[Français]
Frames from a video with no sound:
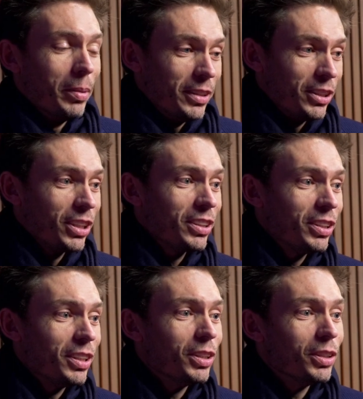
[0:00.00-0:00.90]
ah bah déjà,
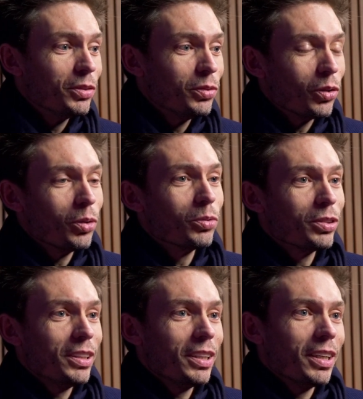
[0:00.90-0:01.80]
c'est il faut
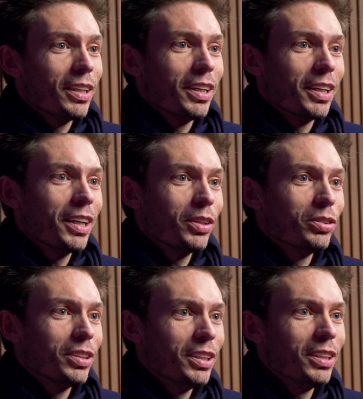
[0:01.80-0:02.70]
remonter à,
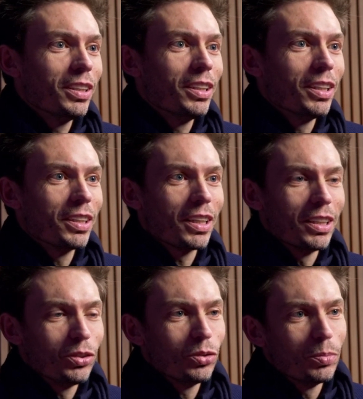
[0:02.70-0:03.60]
quelques années à la
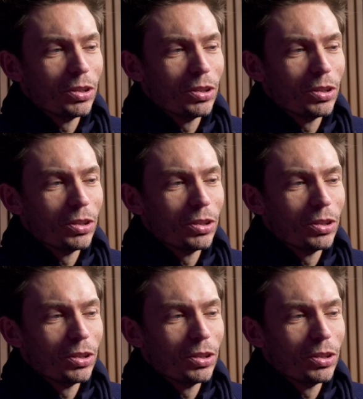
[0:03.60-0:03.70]
création.